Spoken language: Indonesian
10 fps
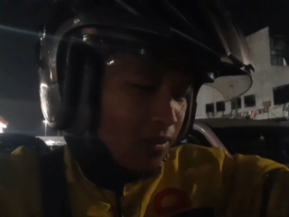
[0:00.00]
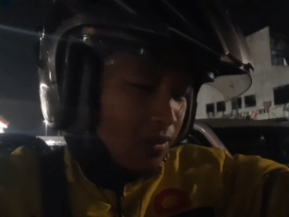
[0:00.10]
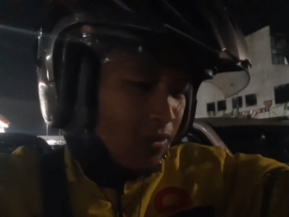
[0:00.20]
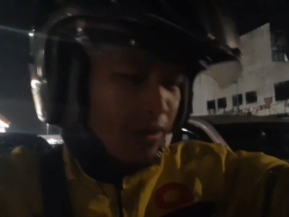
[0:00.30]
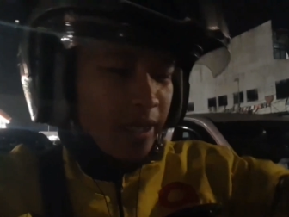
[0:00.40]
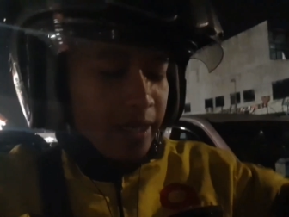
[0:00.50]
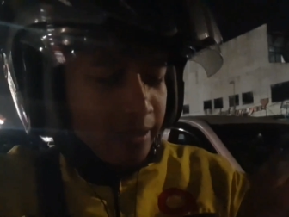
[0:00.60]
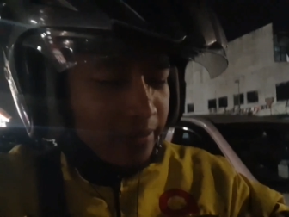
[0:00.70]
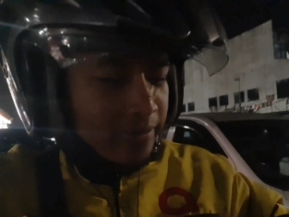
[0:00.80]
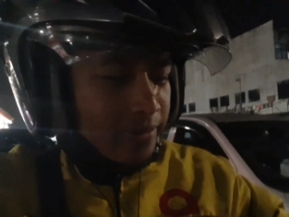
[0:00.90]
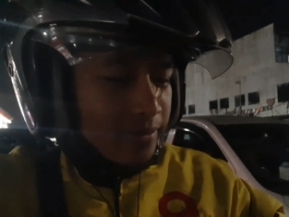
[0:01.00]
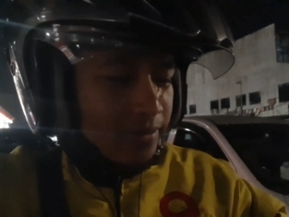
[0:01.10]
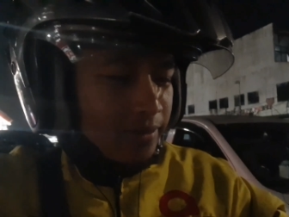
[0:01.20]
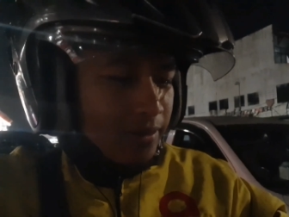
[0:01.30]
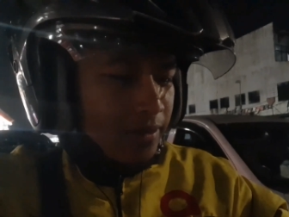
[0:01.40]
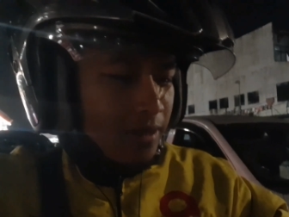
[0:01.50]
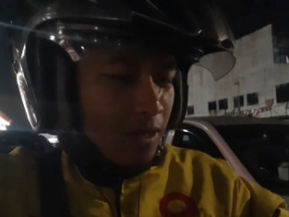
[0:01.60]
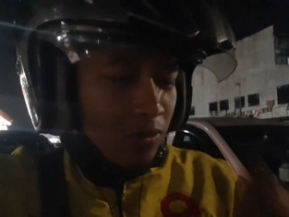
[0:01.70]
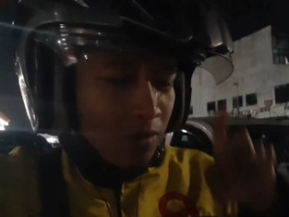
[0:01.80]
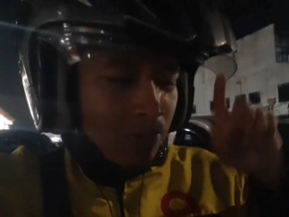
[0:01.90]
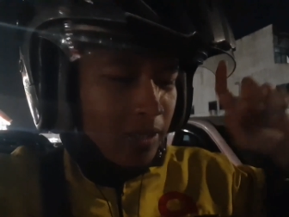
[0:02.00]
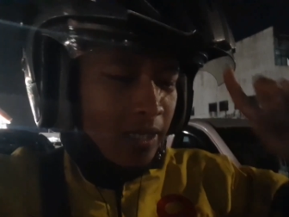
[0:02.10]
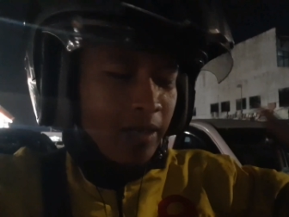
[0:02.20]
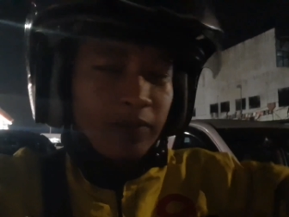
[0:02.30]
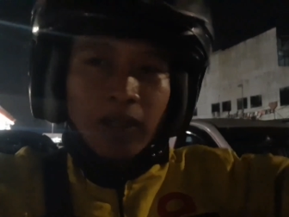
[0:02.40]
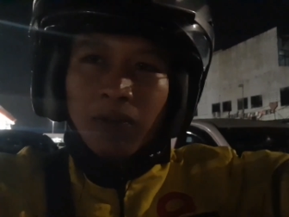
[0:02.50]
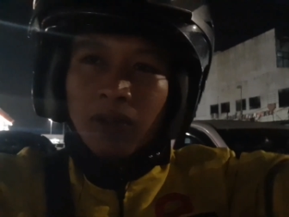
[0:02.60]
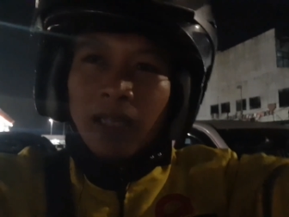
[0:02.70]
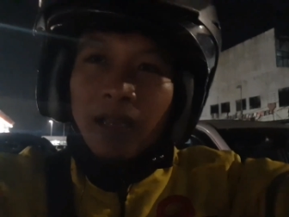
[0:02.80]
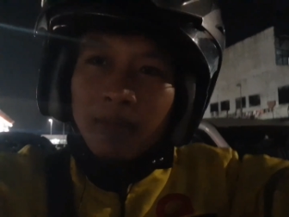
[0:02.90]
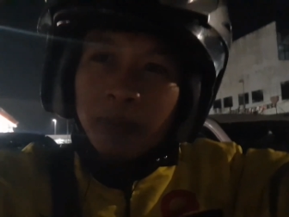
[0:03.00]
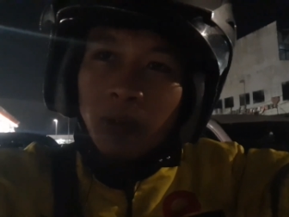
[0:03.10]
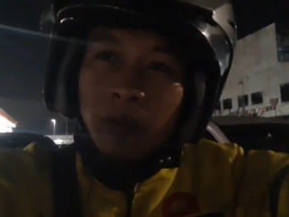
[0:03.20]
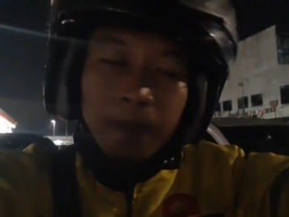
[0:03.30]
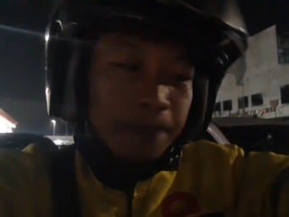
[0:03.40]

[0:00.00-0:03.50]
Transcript: oke okay. aku nembe daftar kota mlebu